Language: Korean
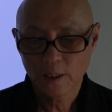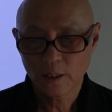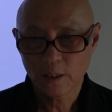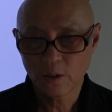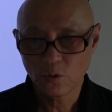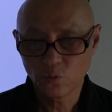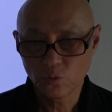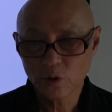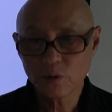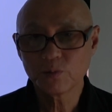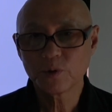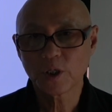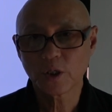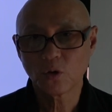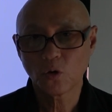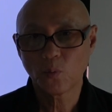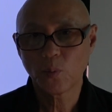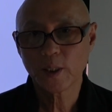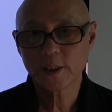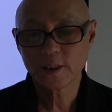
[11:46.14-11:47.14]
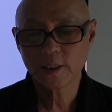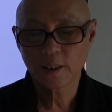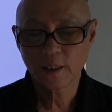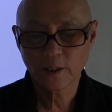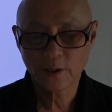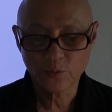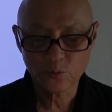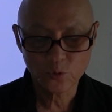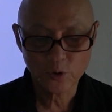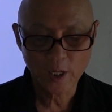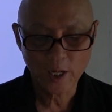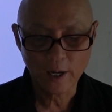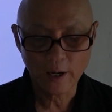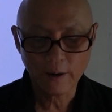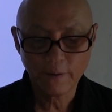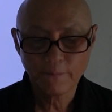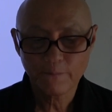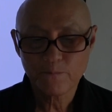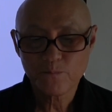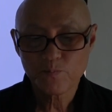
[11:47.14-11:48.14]
어, 위험성이 높아지기
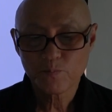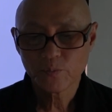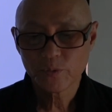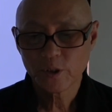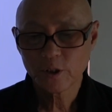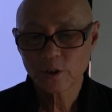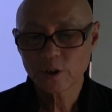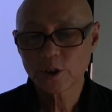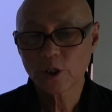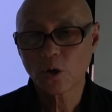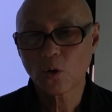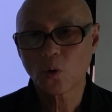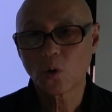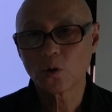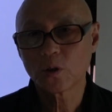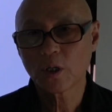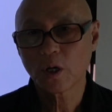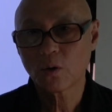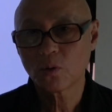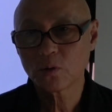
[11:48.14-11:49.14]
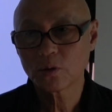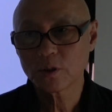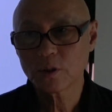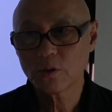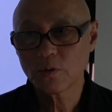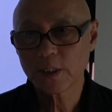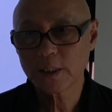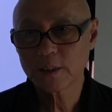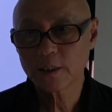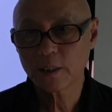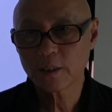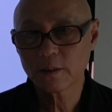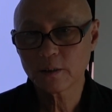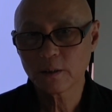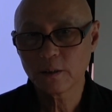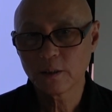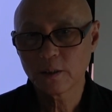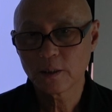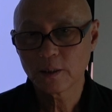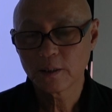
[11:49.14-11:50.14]
때문에 역시 골다공증
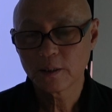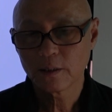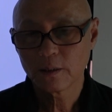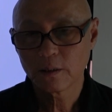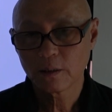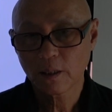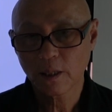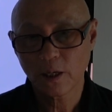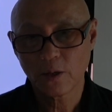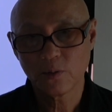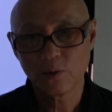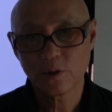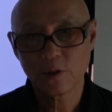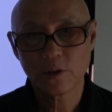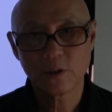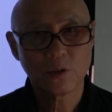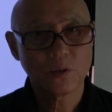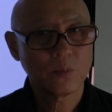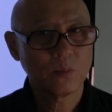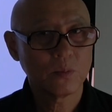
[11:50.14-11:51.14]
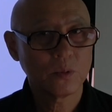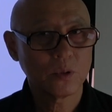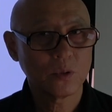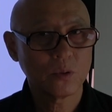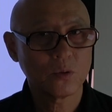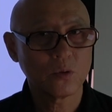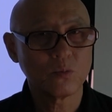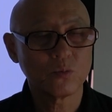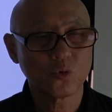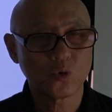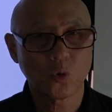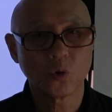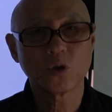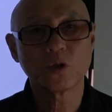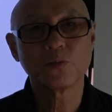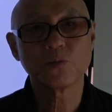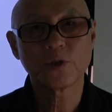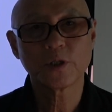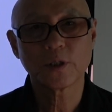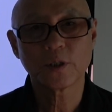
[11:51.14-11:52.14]
환자는 다이빙을좀
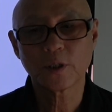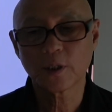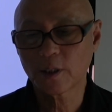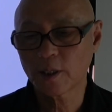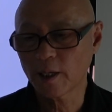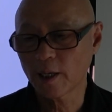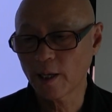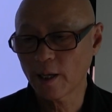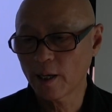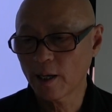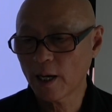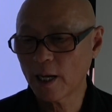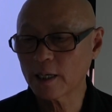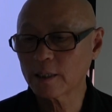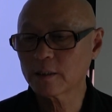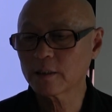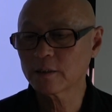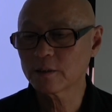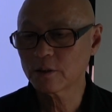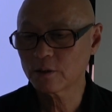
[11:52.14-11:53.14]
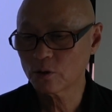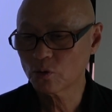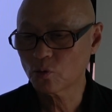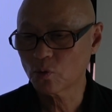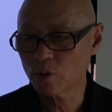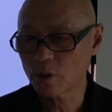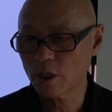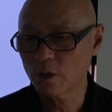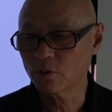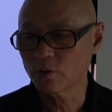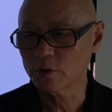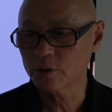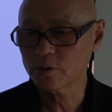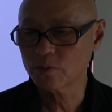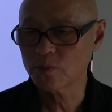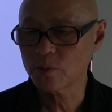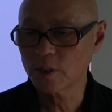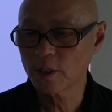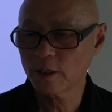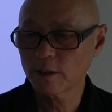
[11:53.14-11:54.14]
조심스럽게 할 것을 권하고
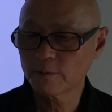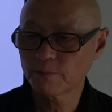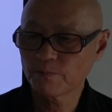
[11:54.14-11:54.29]
있습니다.